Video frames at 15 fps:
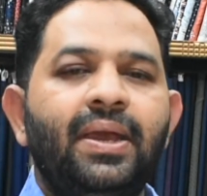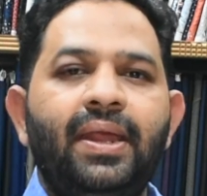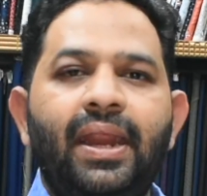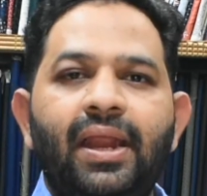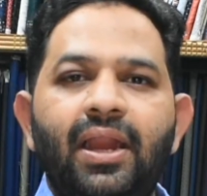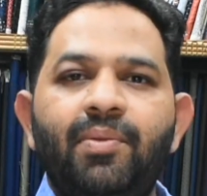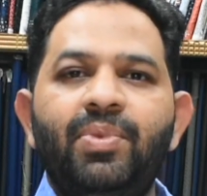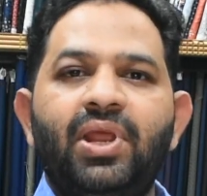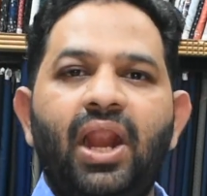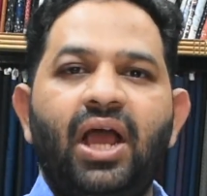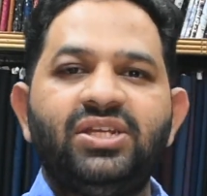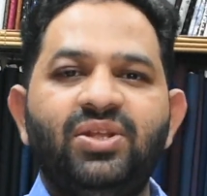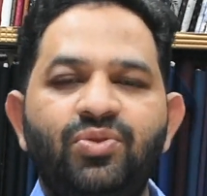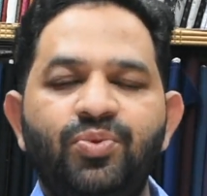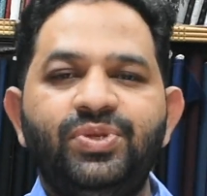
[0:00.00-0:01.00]
రెగ్యులర్ మీకు
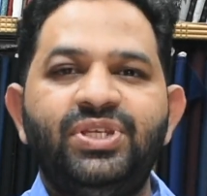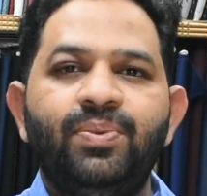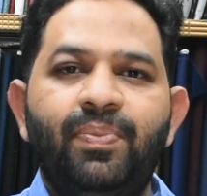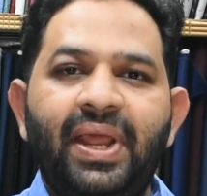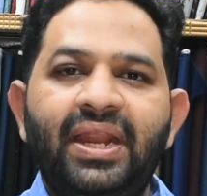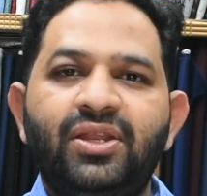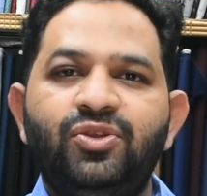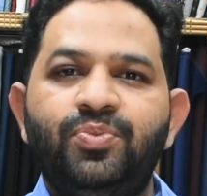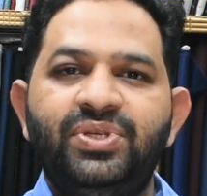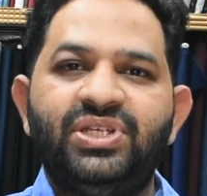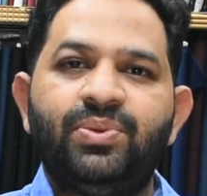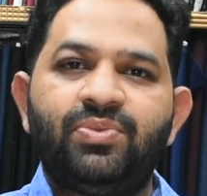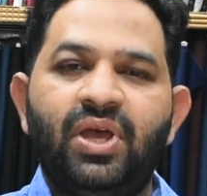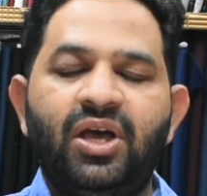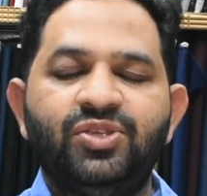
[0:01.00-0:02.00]
లాస్ట్ టైం చూపించింది ప్లెయిన్ చూపించాం
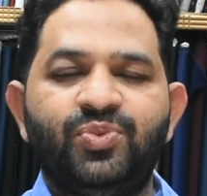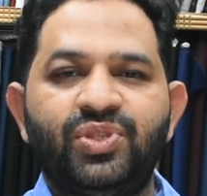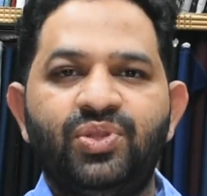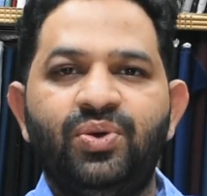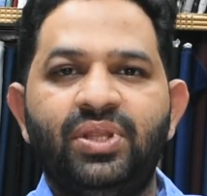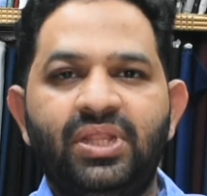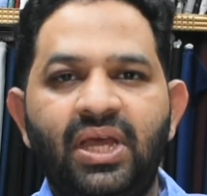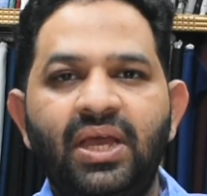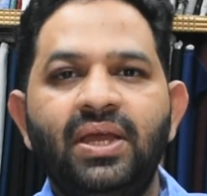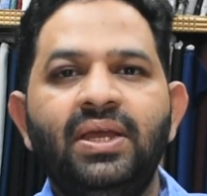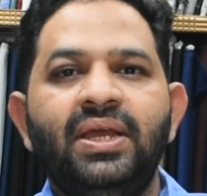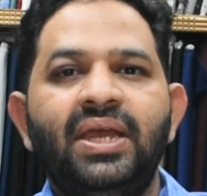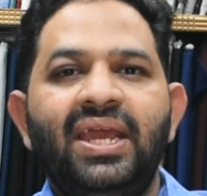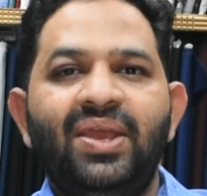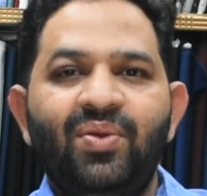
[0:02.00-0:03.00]
తాన్స్ మొత్తం అంతా
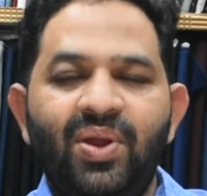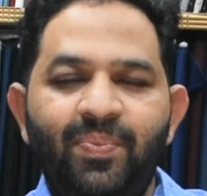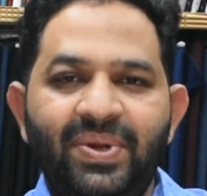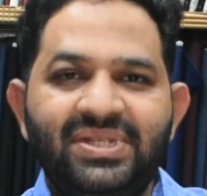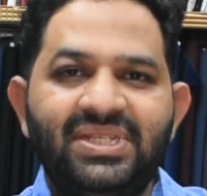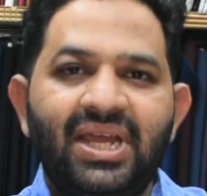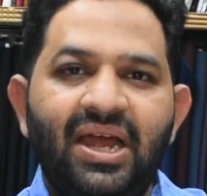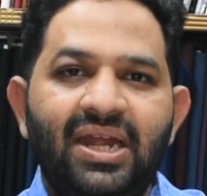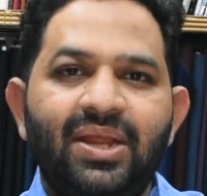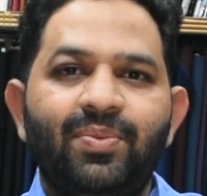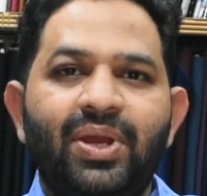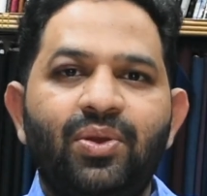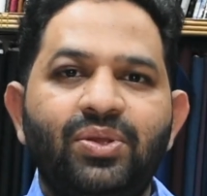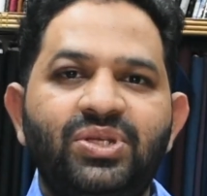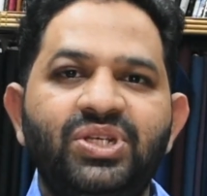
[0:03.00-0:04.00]
ఈవెన్ బిట్స్ కాబట్టి
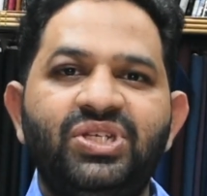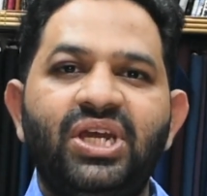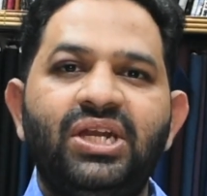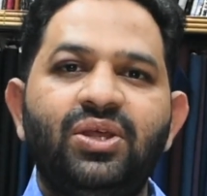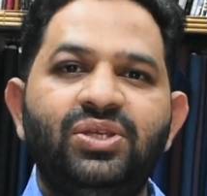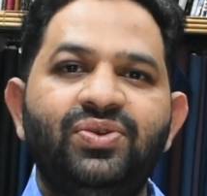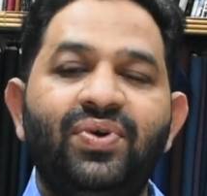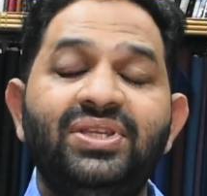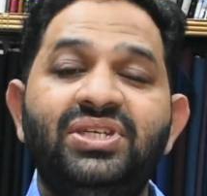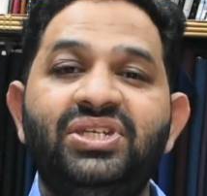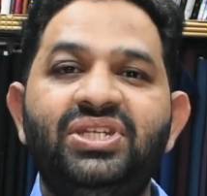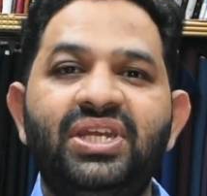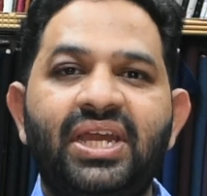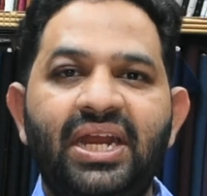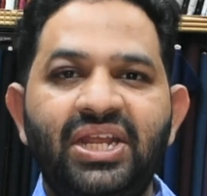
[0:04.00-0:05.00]
మనకు వచ్చి షర్ట్ వచ్చి వన్
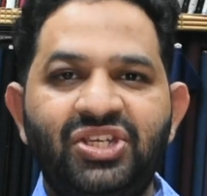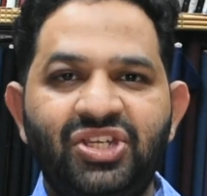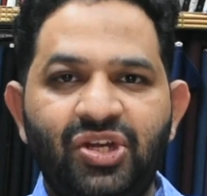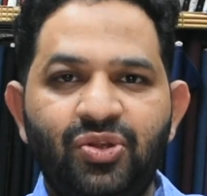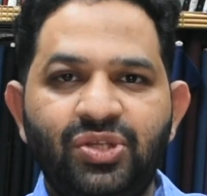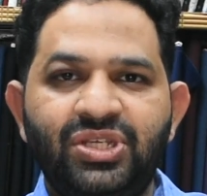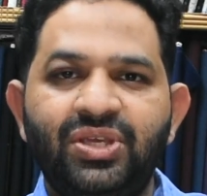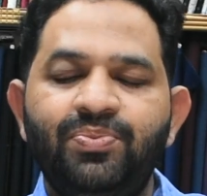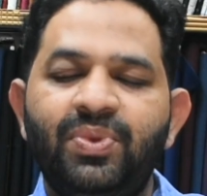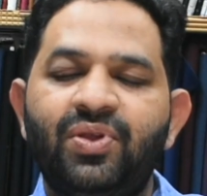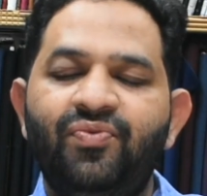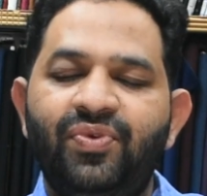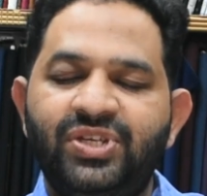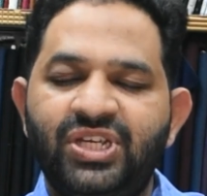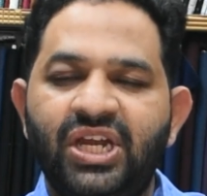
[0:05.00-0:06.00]
సిక్స్టీ కటింగ్ షర్ట్ వచ్చి
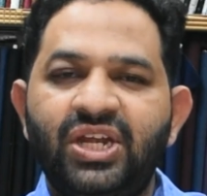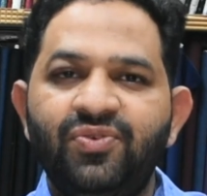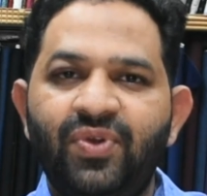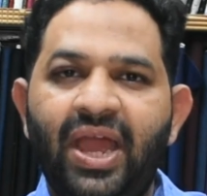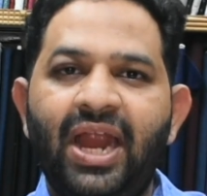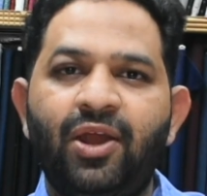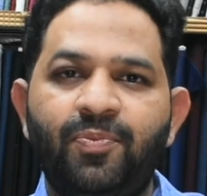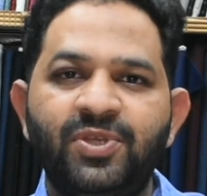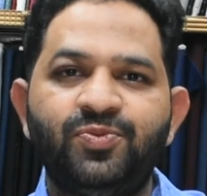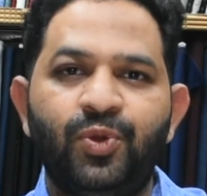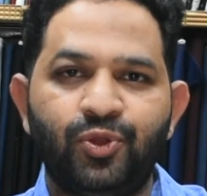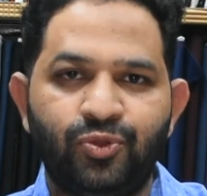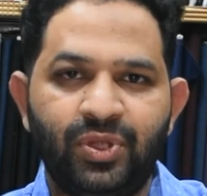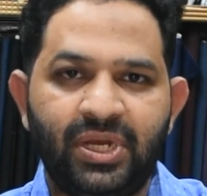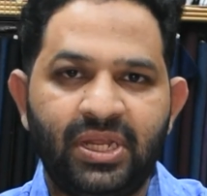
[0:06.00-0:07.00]
మీకు షర్ట్ ఫైవ్ హండ్రెడ్ రూపీస్
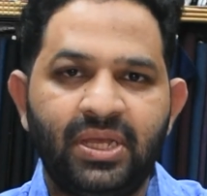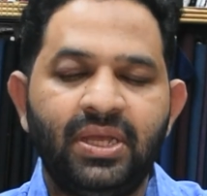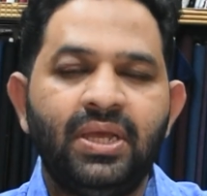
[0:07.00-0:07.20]
పడుతుందండి